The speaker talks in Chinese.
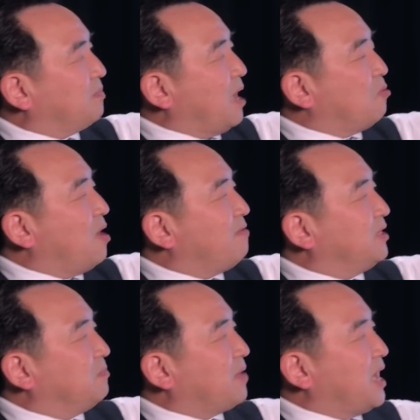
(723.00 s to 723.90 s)
把华
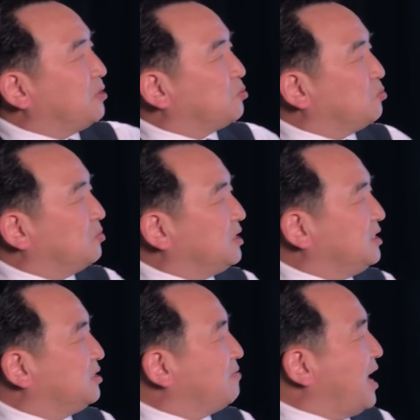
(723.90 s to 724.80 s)
为排除五 G
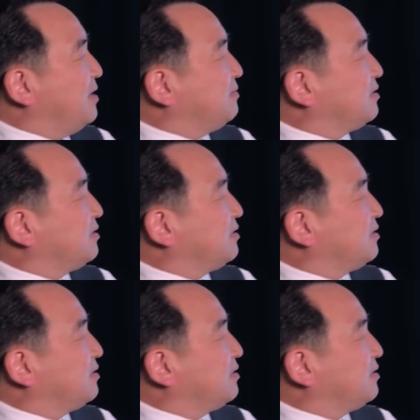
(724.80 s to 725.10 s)
之外，